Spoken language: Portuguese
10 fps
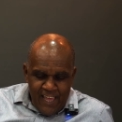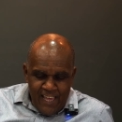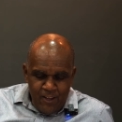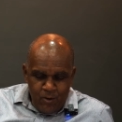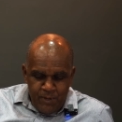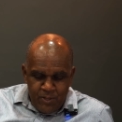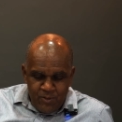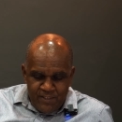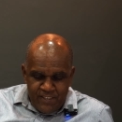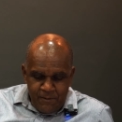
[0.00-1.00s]
ele comentou
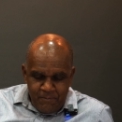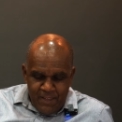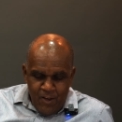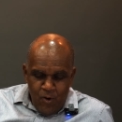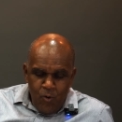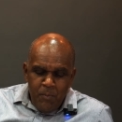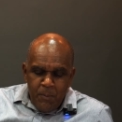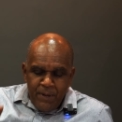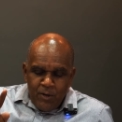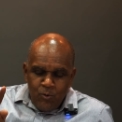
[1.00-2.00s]
assim: "Uma
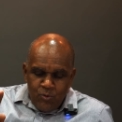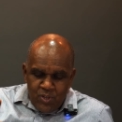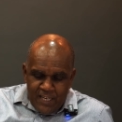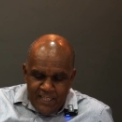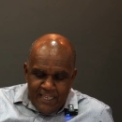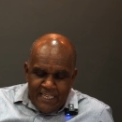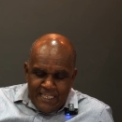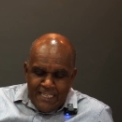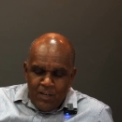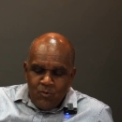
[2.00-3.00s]
pergunta,
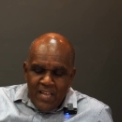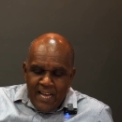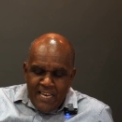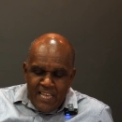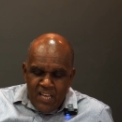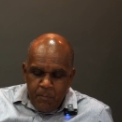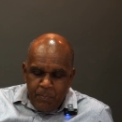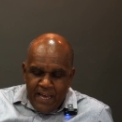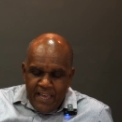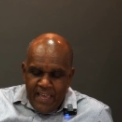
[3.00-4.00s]
não daria
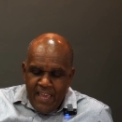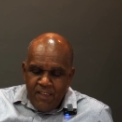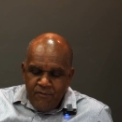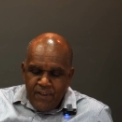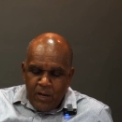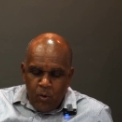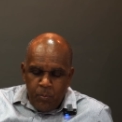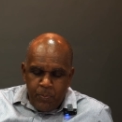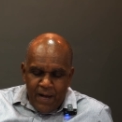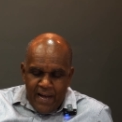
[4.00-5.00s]
para
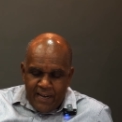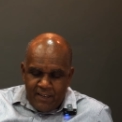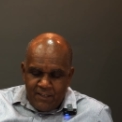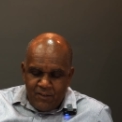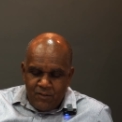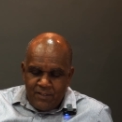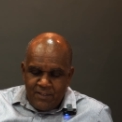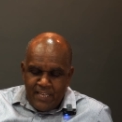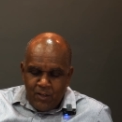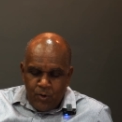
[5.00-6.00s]
envelopar
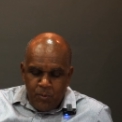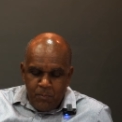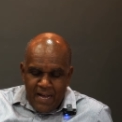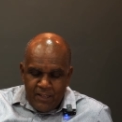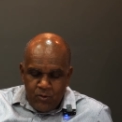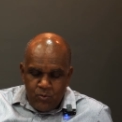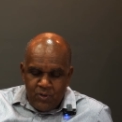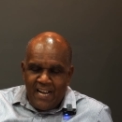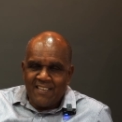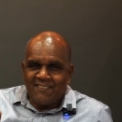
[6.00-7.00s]
de cromado
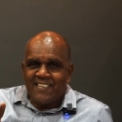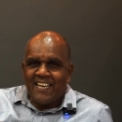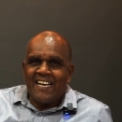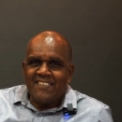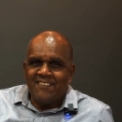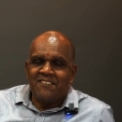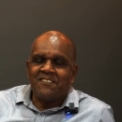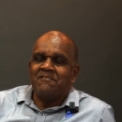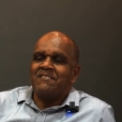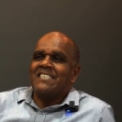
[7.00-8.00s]
as
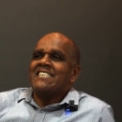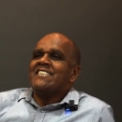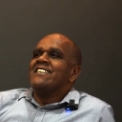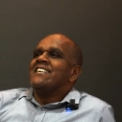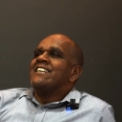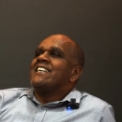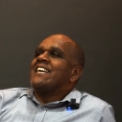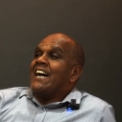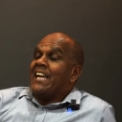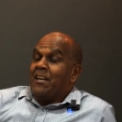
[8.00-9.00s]
grades?"
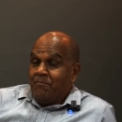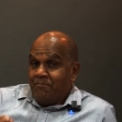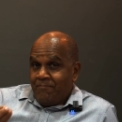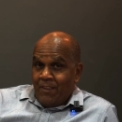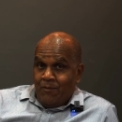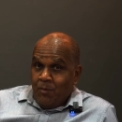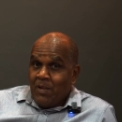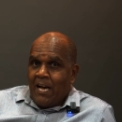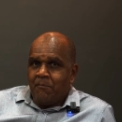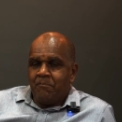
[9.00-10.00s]
Cara, vamos
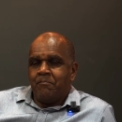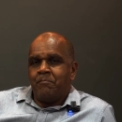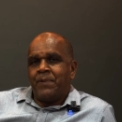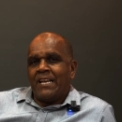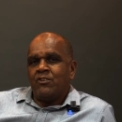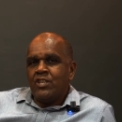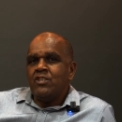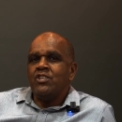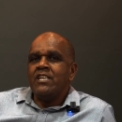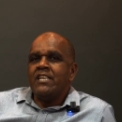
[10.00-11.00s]
lá. Pra
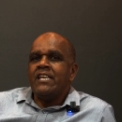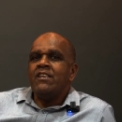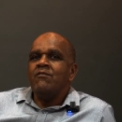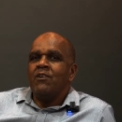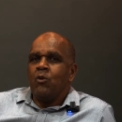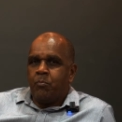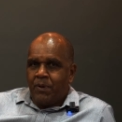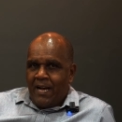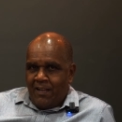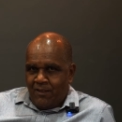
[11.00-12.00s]
gente
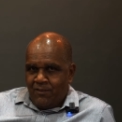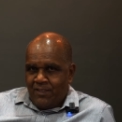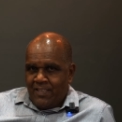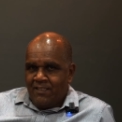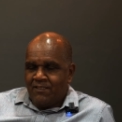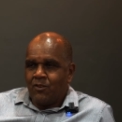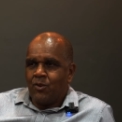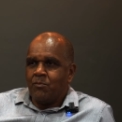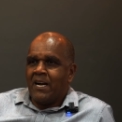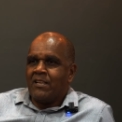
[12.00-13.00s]
envelopar esse
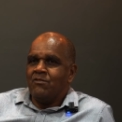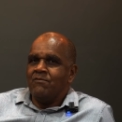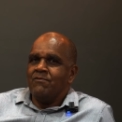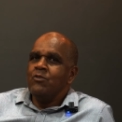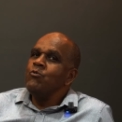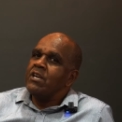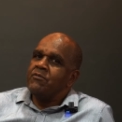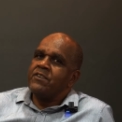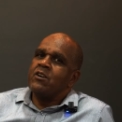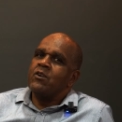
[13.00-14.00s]
cromado, não ia
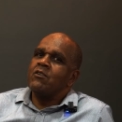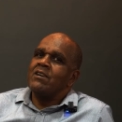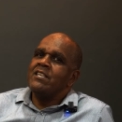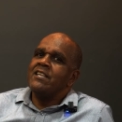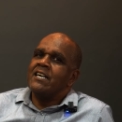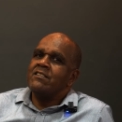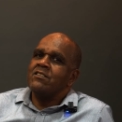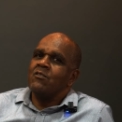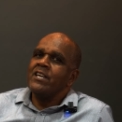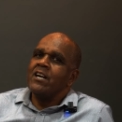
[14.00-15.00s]
ficar com uma qualidade
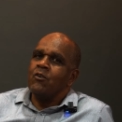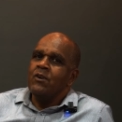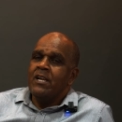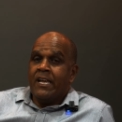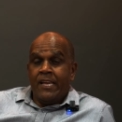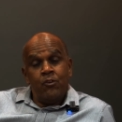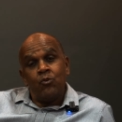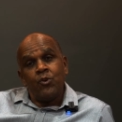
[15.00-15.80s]
tão legal. E o